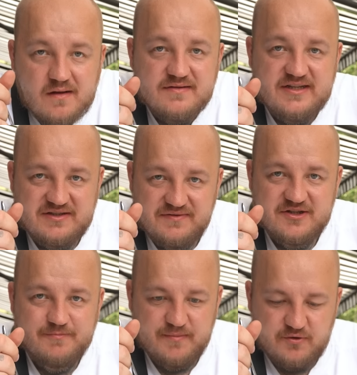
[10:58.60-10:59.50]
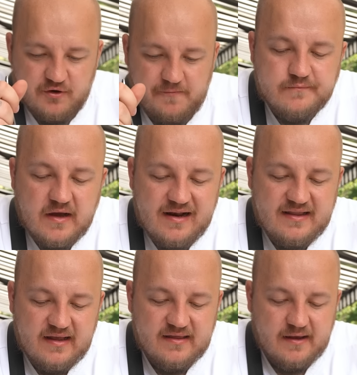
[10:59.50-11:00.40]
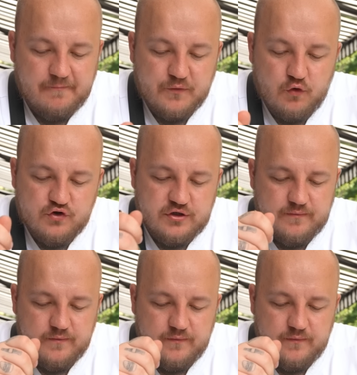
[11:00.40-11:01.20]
Здесь свежий помидор. Альденте очень